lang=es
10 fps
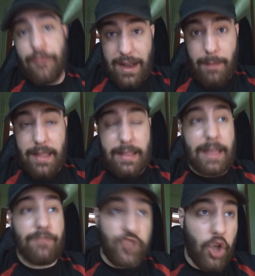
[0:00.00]

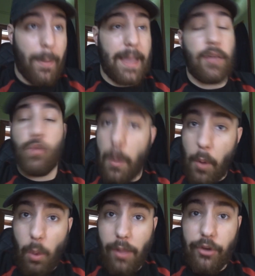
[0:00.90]
Finalmente, Jovic,
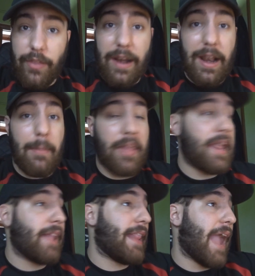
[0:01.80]
nuevo jugador del Real
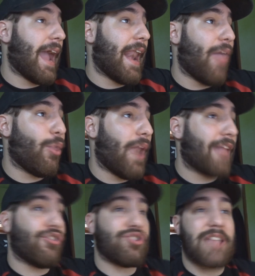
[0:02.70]
Madrid, le ha ganado
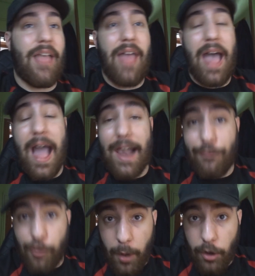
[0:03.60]
la tostada al
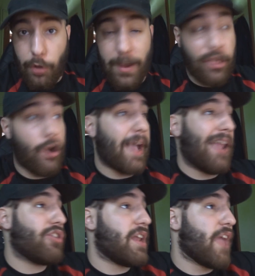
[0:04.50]
FC Club Barcelona
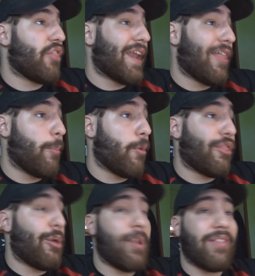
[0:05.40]
que lo tenía cerrado
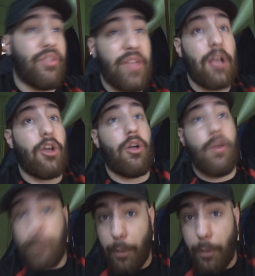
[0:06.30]
por 55,